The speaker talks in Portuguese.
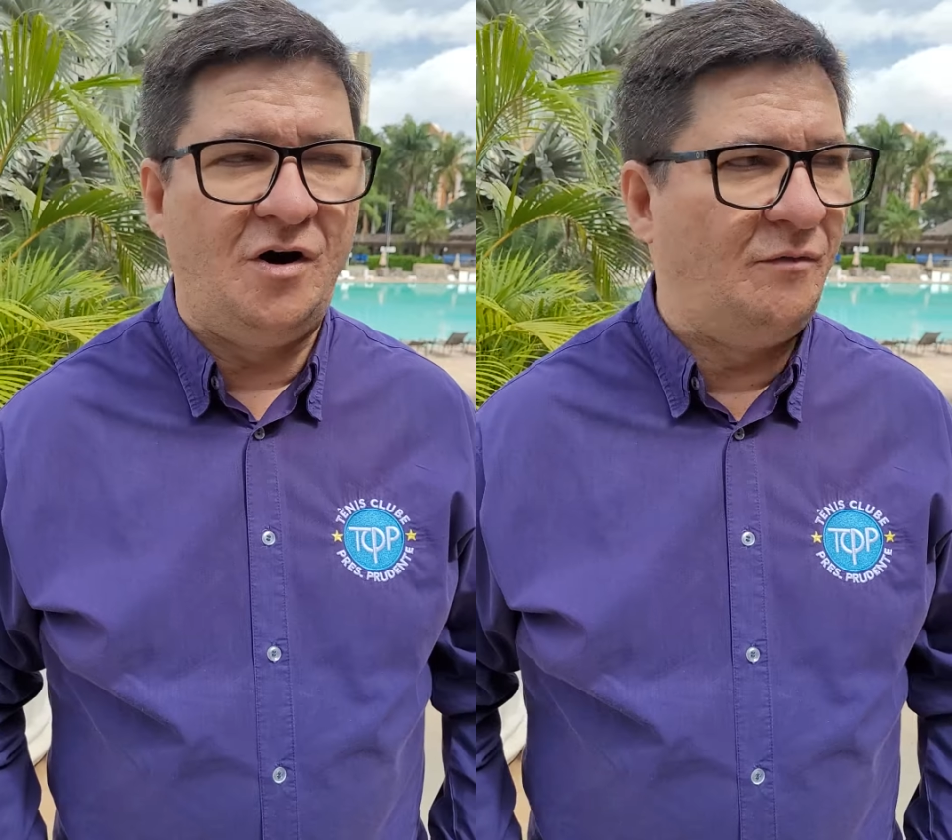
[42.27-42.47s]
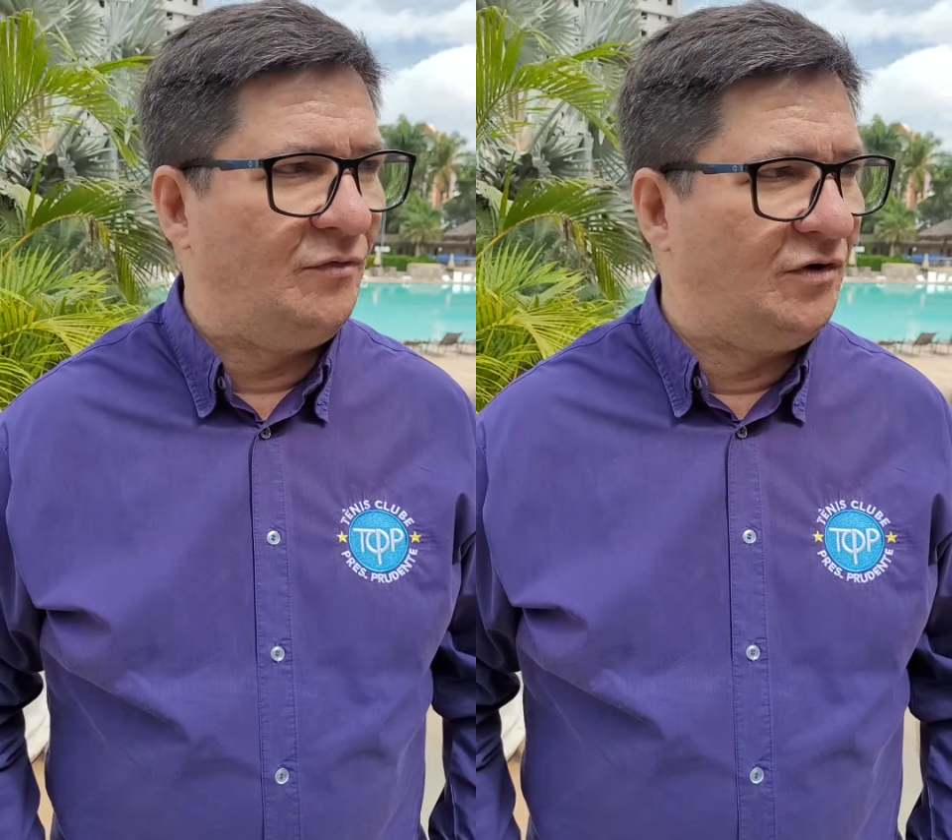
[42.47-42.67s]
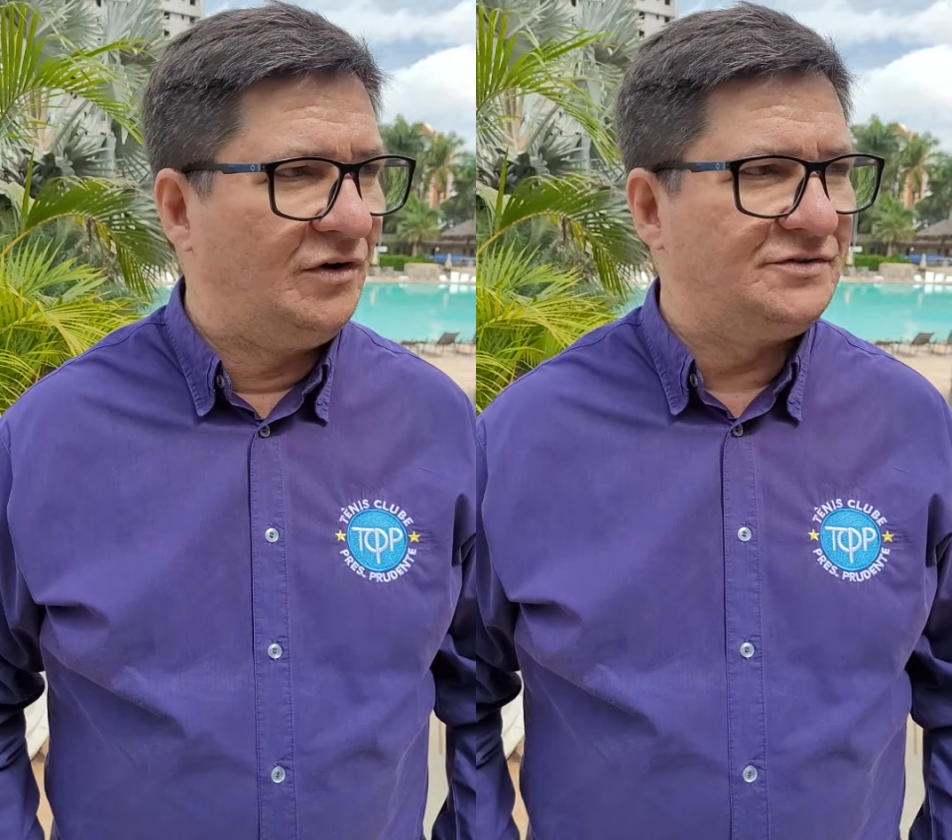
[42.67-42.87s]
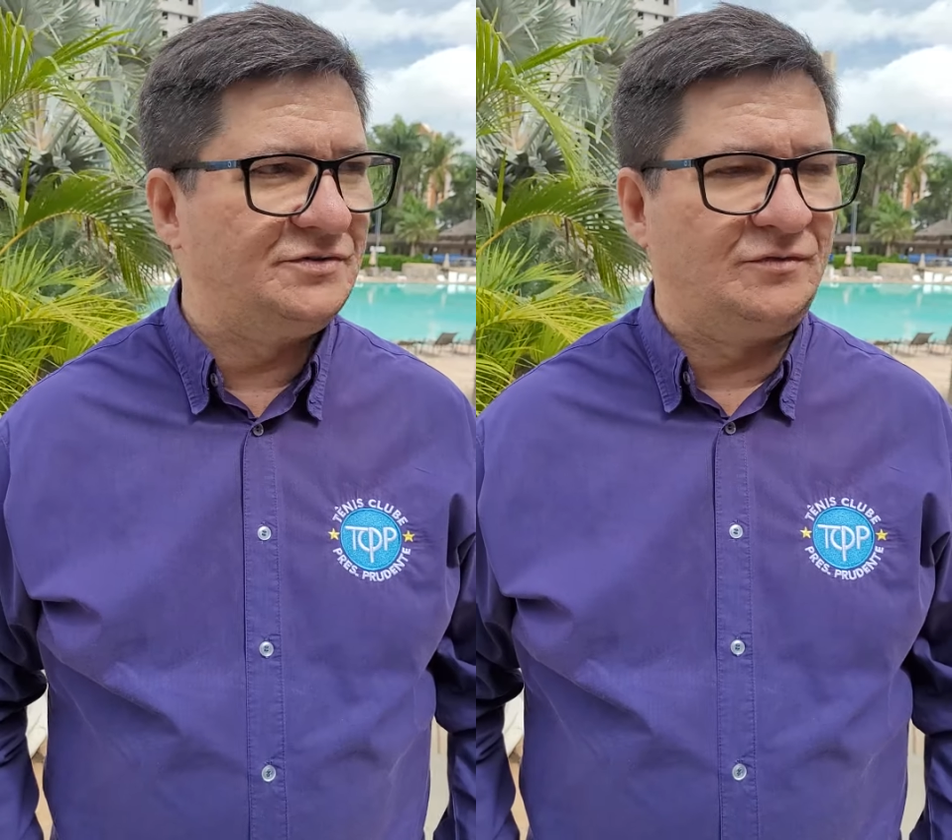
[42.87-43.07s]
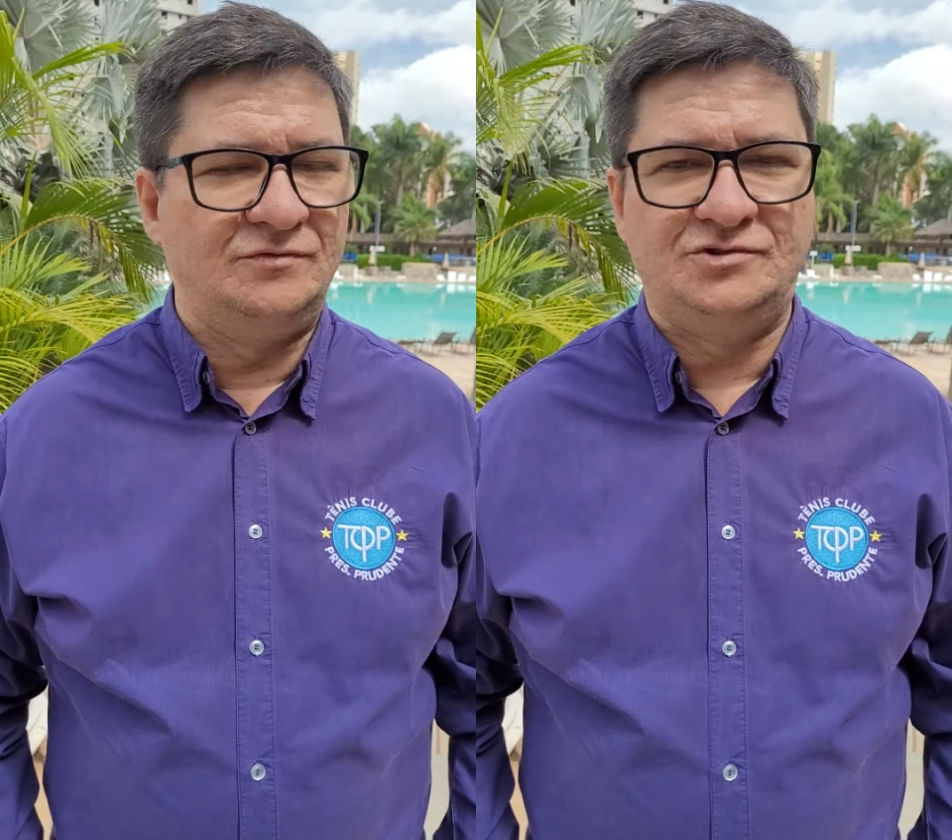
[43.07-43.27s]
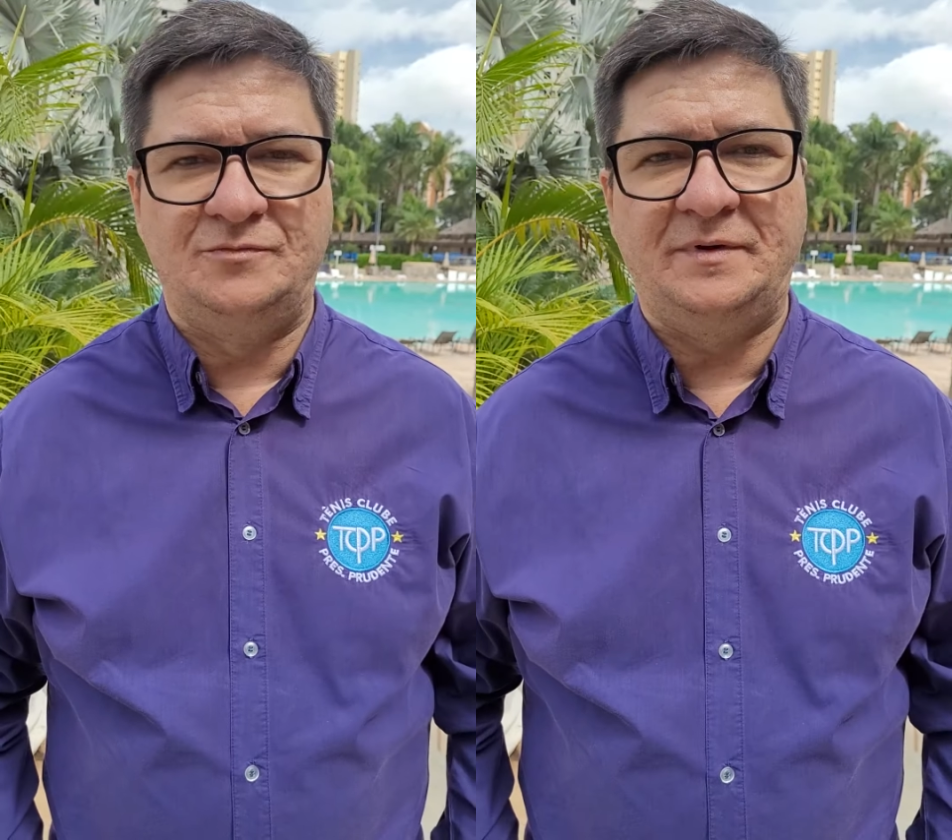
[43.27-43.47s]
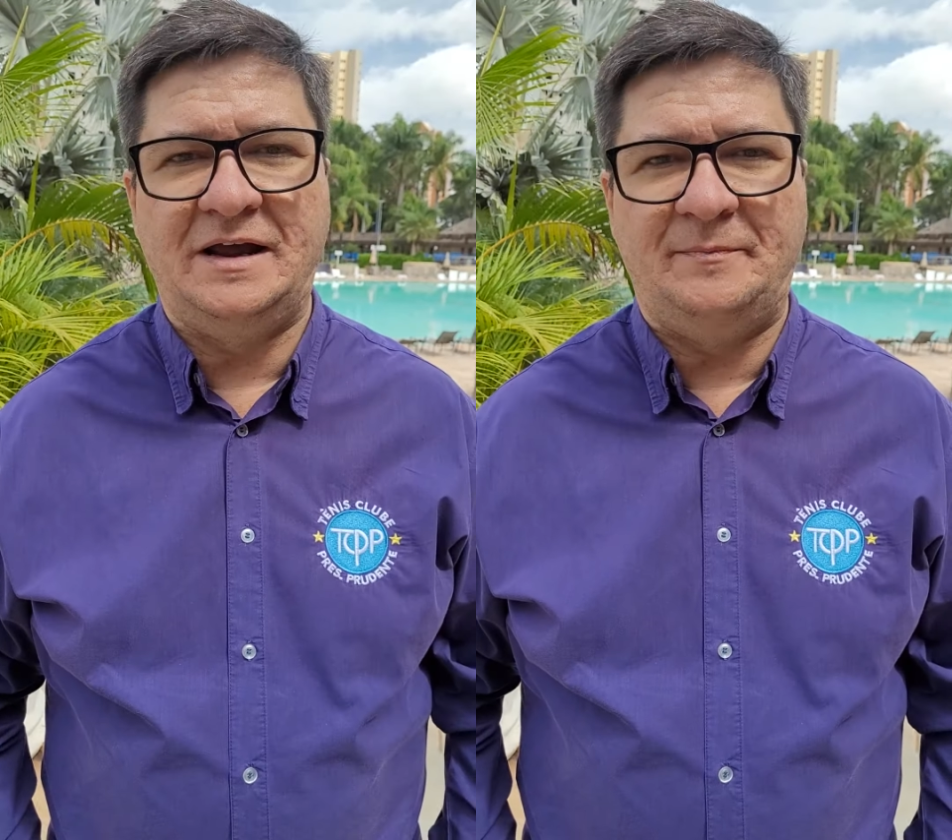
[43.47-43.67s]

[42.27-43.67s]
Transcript: o almoço com um super